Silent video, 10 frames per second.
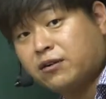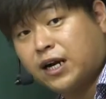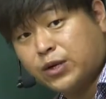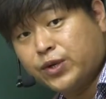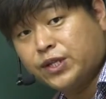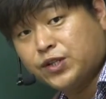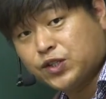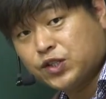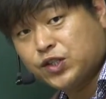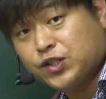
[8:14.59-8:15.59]
걸 알고 있는 거죠
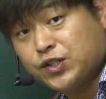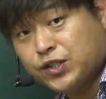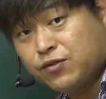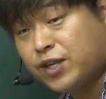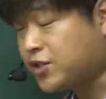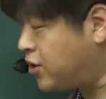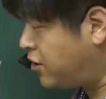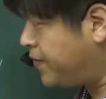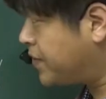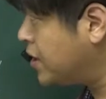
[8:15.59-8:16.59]
그렇죠
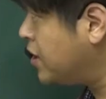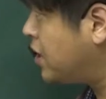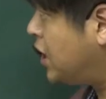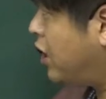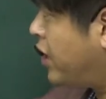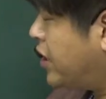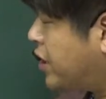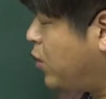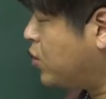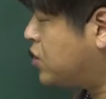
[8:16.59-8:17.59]
됐어요 이거와
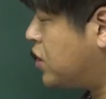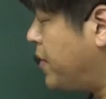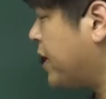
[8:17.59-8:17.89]
이거의 교점의